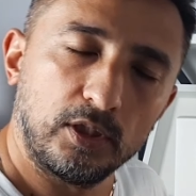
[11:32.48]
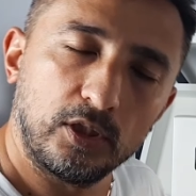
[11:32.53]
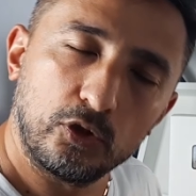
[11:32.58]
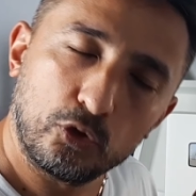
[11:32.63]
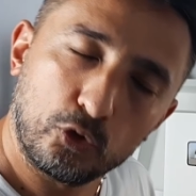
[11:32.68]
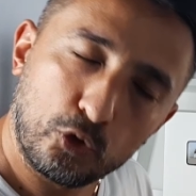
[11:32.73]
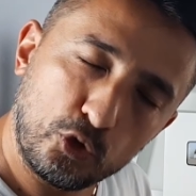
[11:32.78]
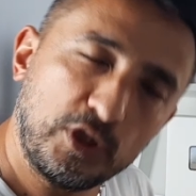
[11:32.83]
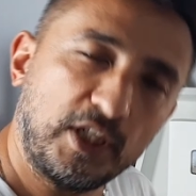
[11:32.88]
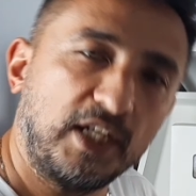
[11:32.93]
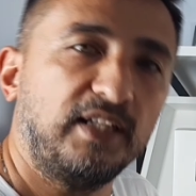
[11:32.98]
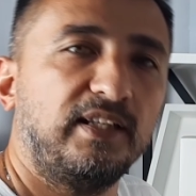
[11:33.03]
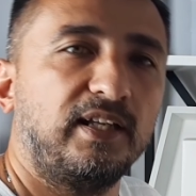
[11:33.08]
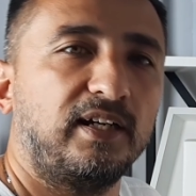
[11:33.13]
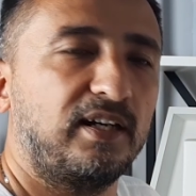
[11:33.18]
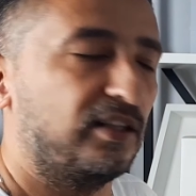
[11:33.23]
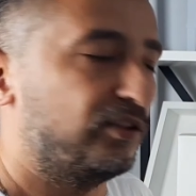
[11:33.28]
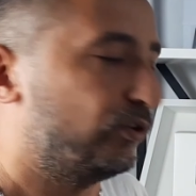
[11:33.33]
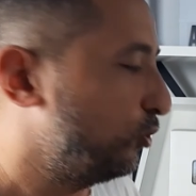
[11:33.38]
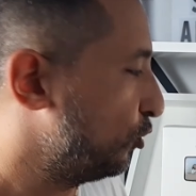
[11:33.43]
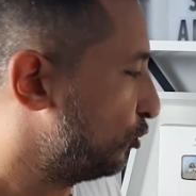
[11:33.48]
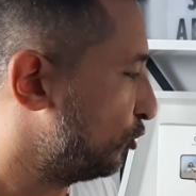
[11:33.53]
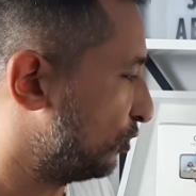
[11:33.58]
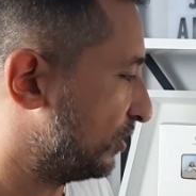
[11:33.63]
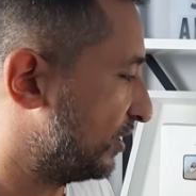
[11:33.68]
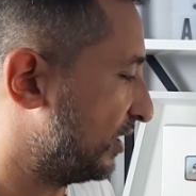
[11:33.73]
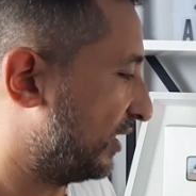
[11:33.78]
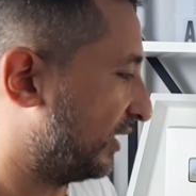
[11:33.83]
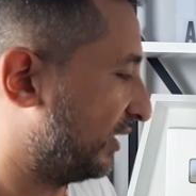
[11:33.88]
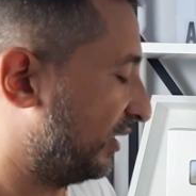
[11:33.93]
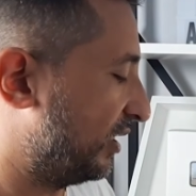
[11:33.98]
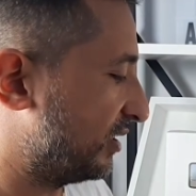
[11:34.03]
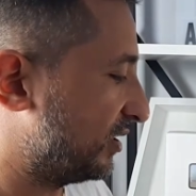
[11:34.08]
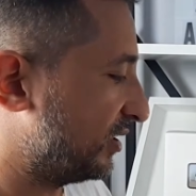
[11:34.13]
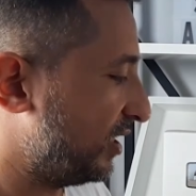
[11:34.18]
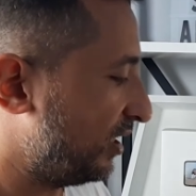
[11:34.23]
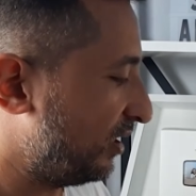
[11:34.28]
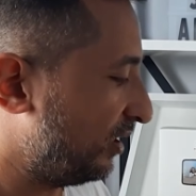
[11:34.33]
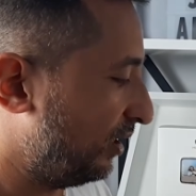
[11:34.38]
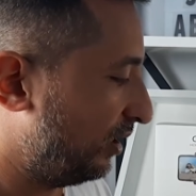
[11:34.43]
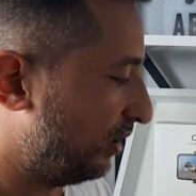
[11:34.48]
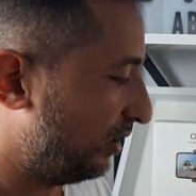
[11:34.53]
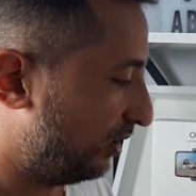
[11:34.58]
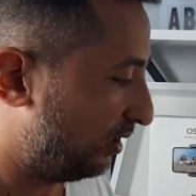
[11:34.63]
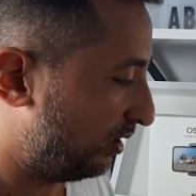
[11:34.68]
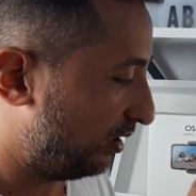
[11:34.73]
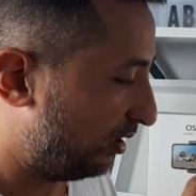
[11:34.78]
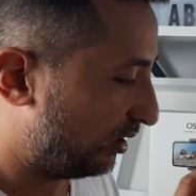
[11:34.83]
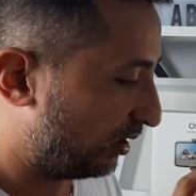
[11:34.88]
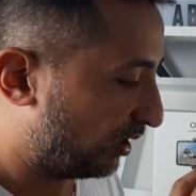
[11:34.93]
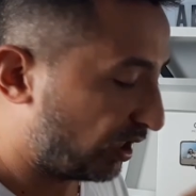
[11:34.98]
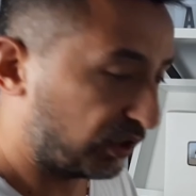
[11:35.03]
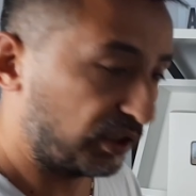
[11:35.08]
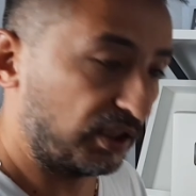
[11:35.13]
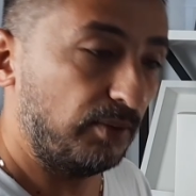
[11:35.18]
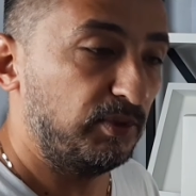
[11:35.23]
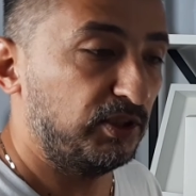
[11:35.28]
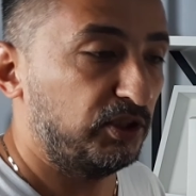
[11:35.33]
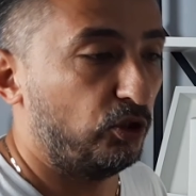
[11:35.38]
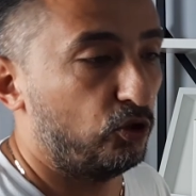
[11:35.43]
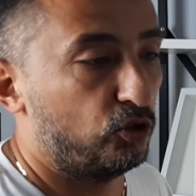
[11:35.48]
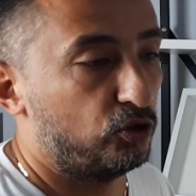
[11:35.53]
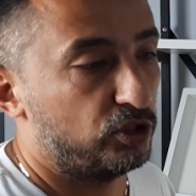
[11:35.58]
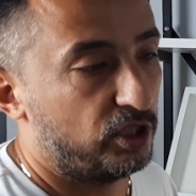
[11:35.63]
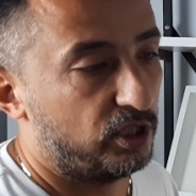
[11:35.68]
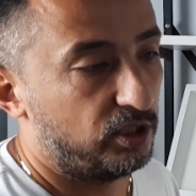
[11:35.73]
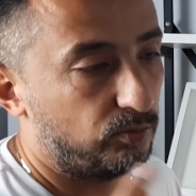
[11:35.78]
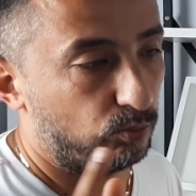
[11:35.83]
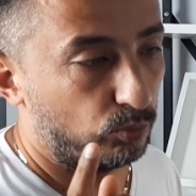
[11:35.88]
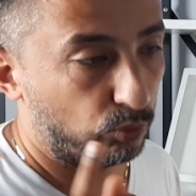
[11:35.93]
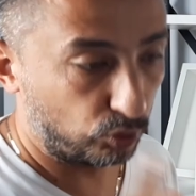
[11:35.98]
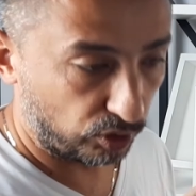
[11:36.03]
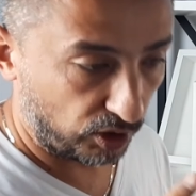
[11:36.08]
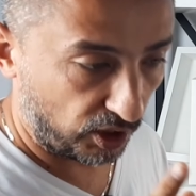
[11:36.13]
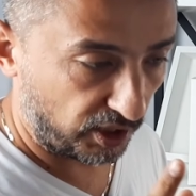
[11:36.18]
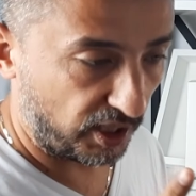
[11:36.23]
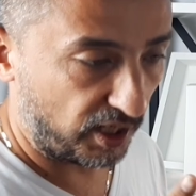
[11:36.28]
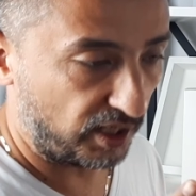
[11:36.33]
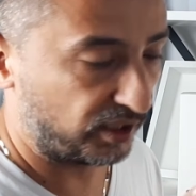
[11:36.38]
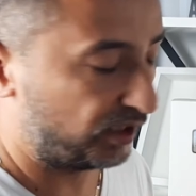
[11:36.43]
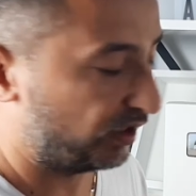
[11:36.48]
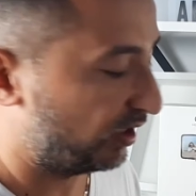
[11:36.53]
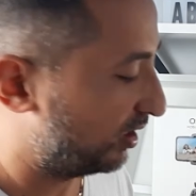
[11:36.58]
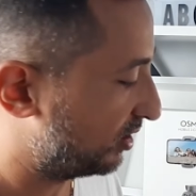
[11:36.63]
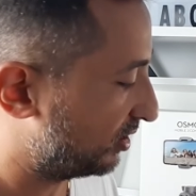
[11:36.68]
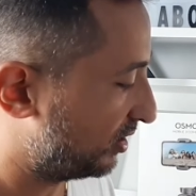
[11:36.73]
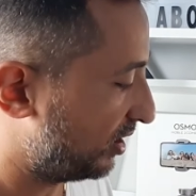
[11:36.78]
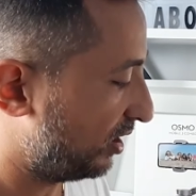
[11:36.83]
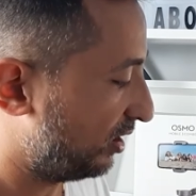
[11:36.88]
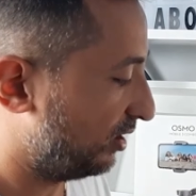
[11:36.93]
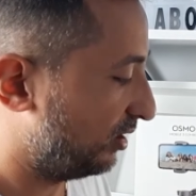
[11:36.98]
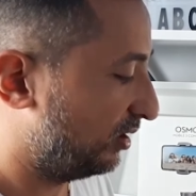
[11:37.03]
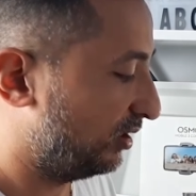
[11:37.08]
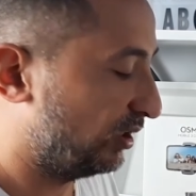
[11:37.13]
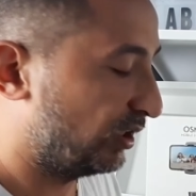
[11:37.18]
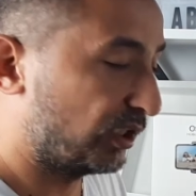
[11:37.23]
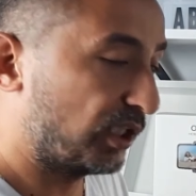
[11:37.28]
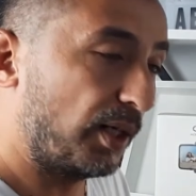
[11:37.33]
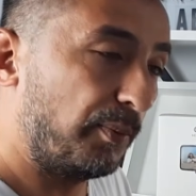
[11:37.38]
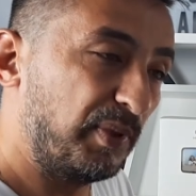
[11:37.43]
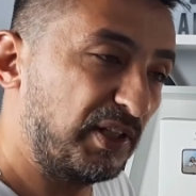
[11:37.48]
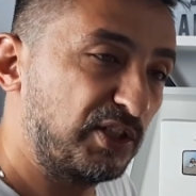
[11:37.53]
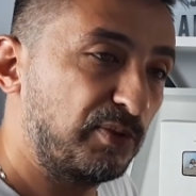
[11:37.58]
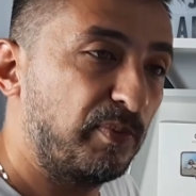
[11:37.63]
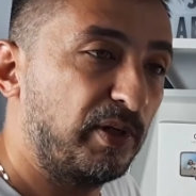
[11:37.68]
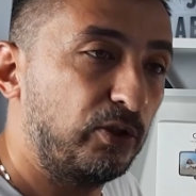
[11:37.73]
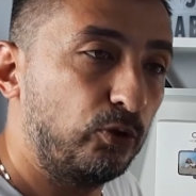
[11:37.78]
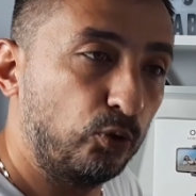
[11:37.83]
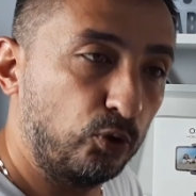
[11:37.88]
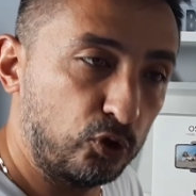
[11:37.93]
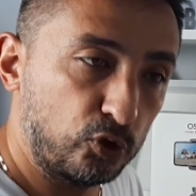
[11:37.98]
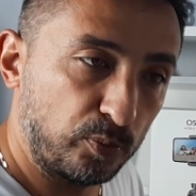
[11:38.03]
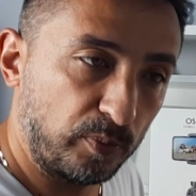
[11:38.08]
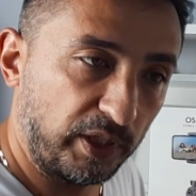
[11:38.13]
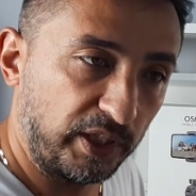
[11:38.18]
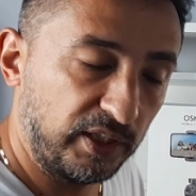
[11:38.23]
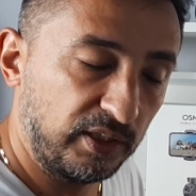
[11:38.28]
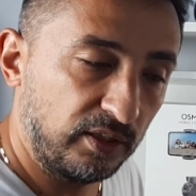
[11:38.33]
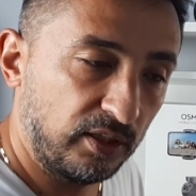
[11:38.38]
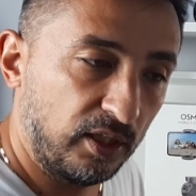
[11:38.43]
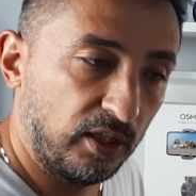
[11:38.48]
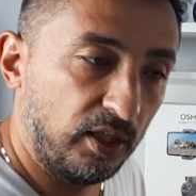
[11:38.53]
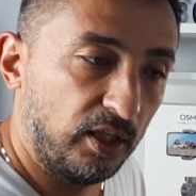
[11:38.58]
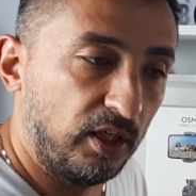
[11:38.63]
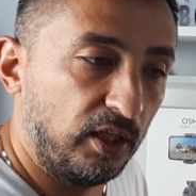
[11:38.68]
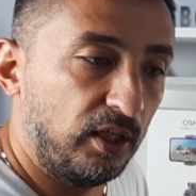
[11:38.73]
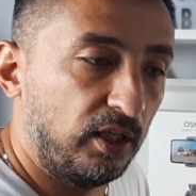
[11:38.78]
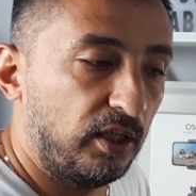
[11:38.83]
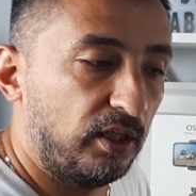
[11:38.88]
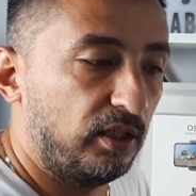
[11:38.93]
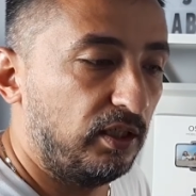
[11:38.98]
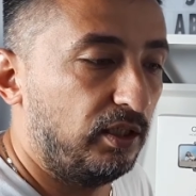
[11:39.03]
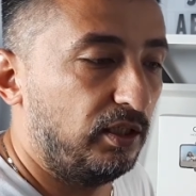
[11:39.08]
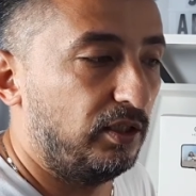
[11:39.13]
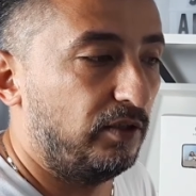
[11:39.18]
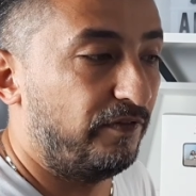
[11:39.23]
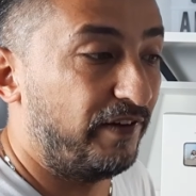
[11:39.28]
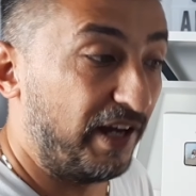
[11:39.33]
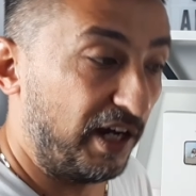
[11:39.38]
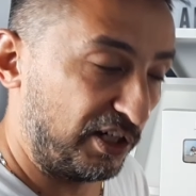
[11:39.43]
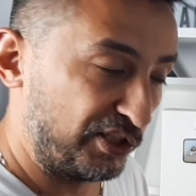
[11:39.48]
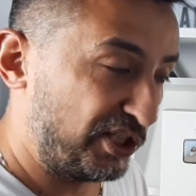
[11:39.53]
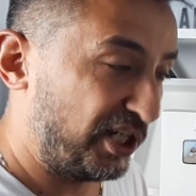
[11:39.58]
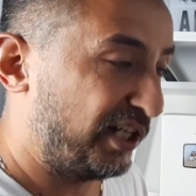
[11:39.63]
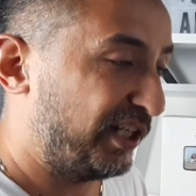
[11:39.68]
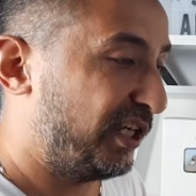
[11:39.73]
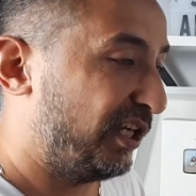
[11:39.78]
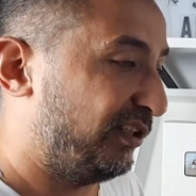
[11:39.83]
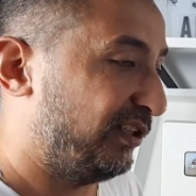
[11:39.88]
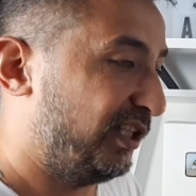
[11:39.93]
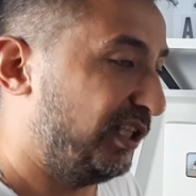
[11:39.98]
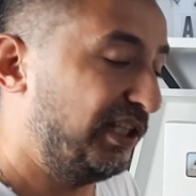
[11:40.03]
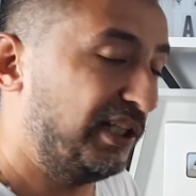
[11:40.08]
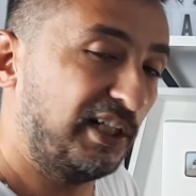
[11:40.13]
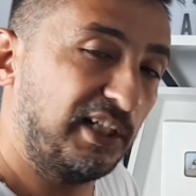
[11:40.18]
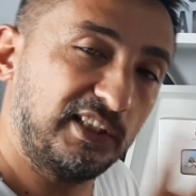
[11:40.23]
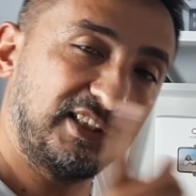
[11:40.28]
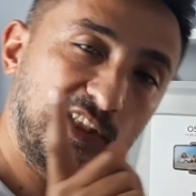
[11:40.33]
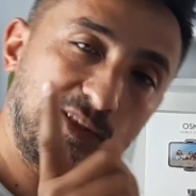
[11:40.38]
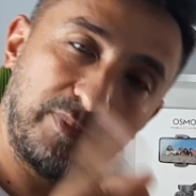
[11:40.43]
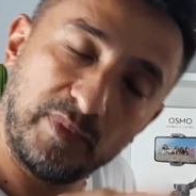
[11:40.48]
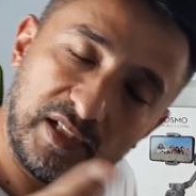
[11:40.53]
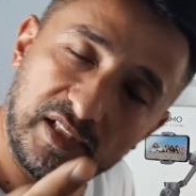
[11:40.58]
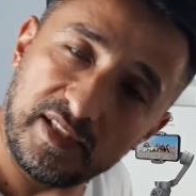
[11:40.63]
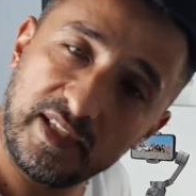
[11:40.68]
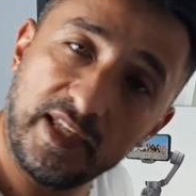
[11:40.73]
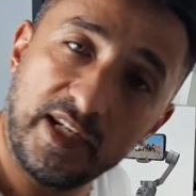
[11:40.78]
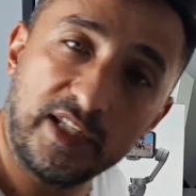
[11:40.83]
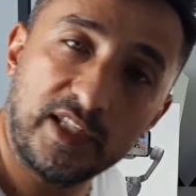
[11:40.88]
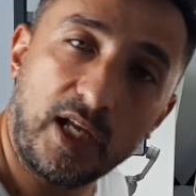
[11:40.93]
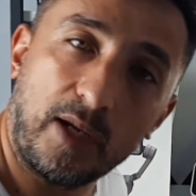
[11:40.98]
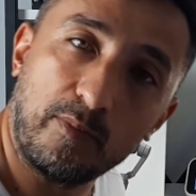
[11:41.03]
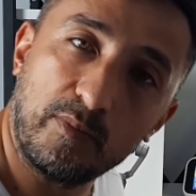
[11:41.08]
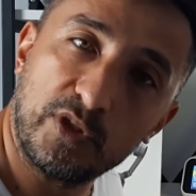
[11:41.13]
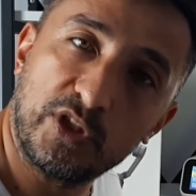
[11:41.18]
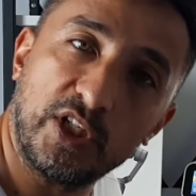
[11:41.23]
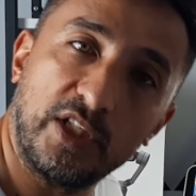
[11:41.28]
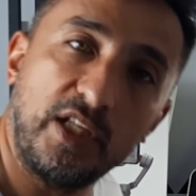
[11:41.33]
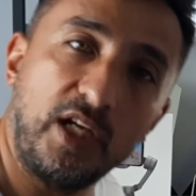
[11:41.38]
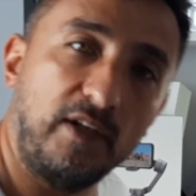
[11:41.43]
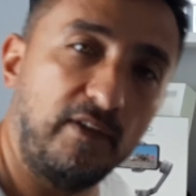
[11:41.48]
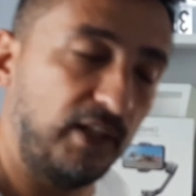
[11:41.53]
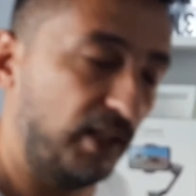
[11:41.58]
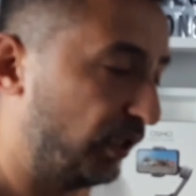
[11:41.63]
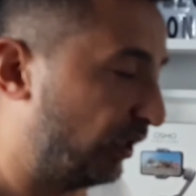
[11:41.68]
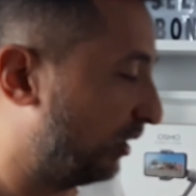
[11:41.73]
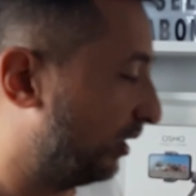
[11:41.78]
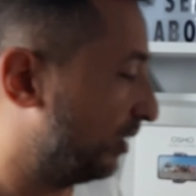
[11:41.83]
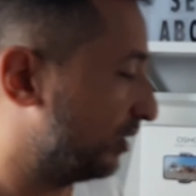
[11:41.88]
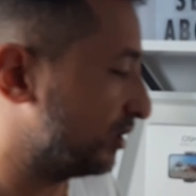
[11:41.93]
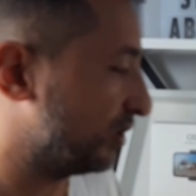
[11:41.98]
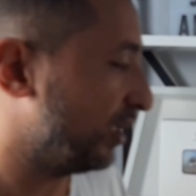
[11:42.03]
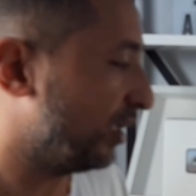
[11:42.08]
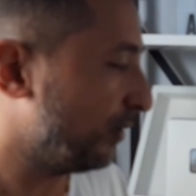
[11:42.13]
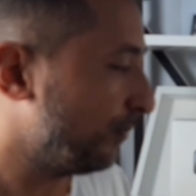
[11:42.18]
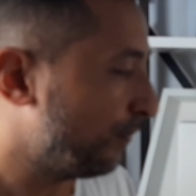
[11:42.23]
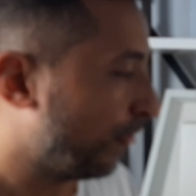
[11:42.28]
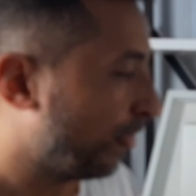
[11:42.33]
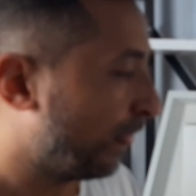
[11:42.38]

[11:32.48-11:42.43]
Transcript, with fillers: Şu şekilde katlıyorsunuz arkadaşlar. E, katlamadan önce mutlaka arkadaşlar e, kapatmayı unutmayın. ve açarken de dikkat etmeniz gereken bir şey daha var arkadaşlar.